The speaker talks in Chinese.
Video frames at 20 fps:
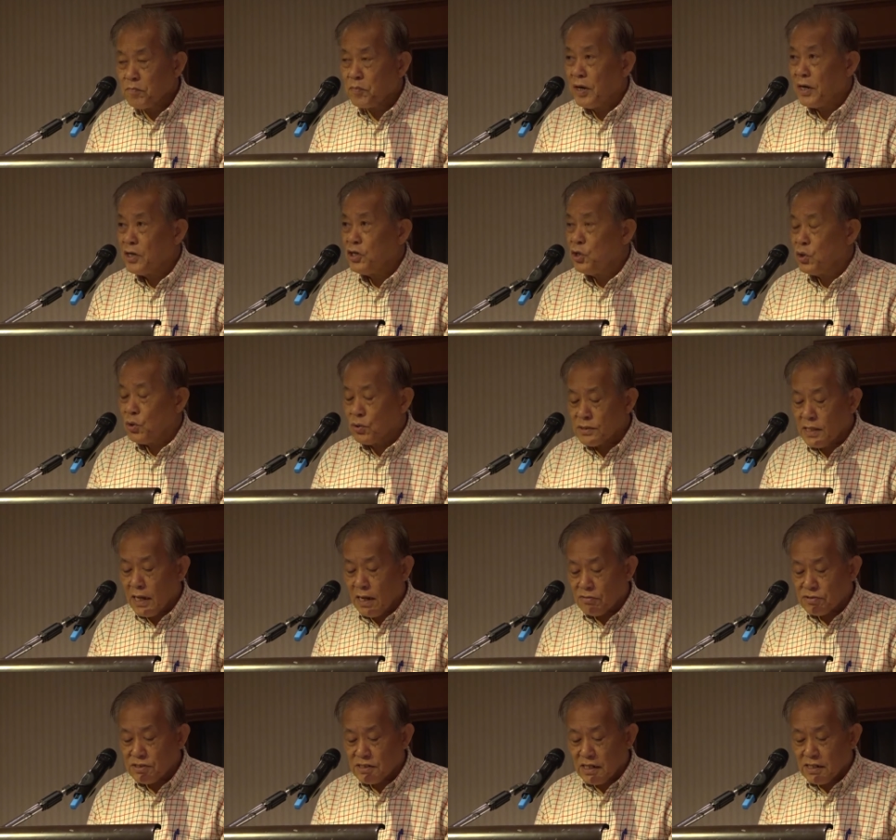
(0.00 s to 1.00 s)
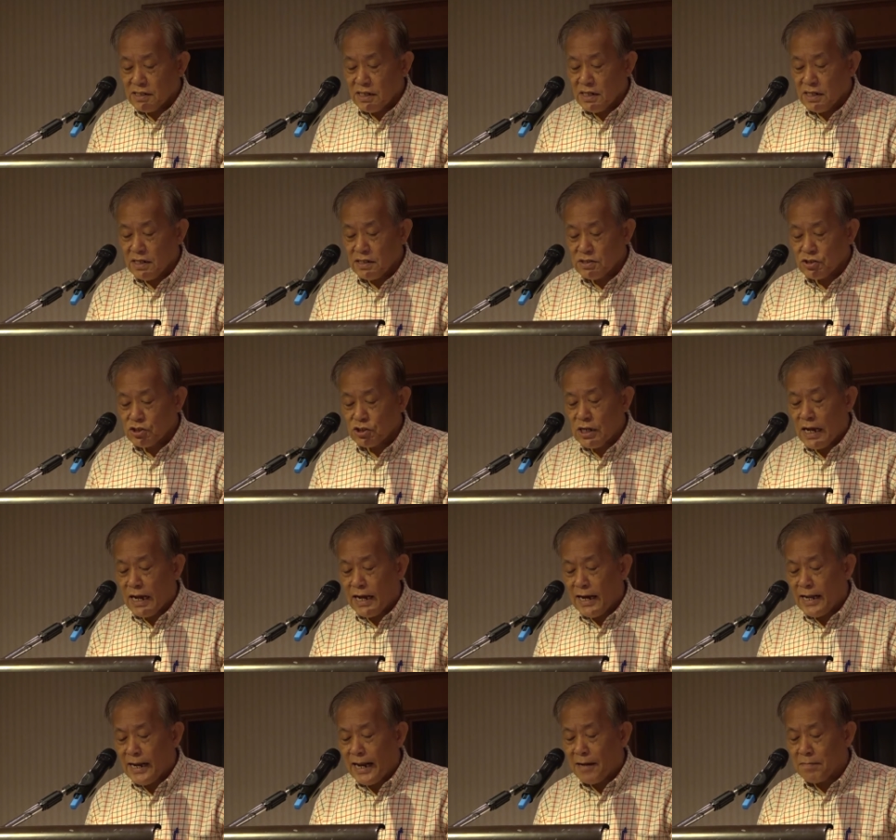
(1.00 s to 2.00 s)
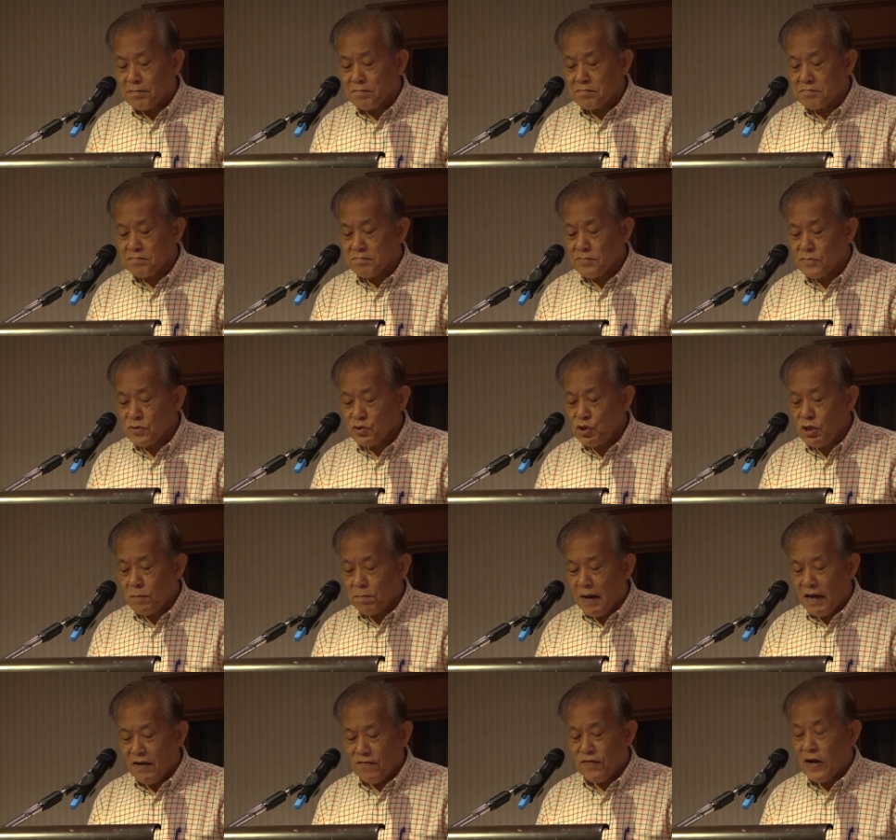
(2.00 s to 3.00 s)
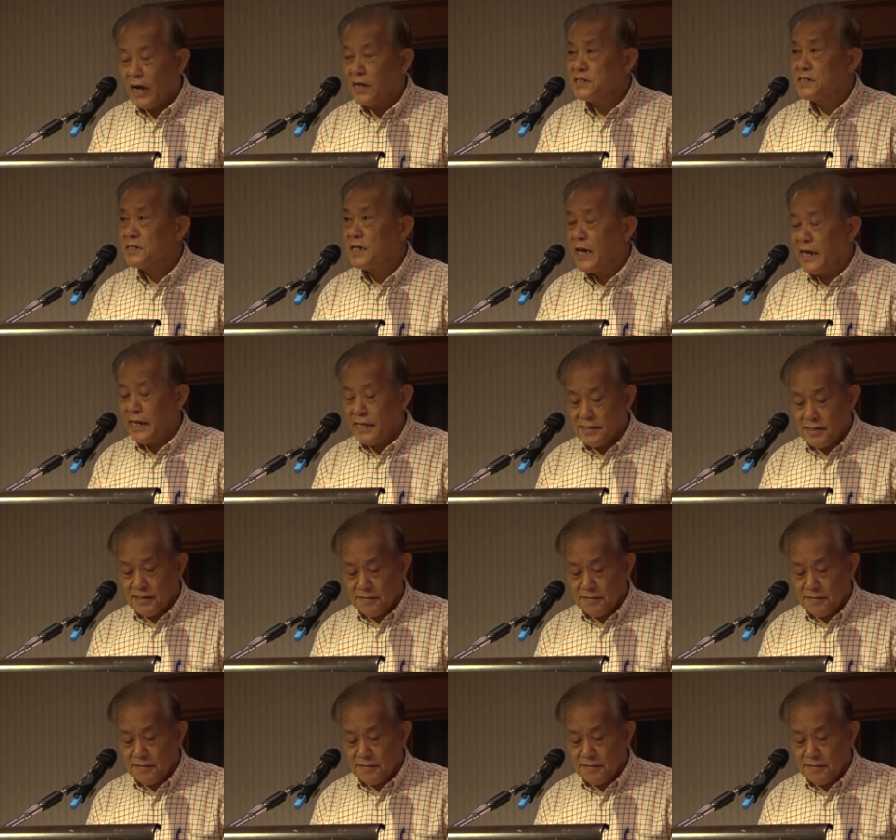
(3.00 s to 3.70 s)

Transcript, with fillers: 朋友到这个沙阿姆去拜访塞。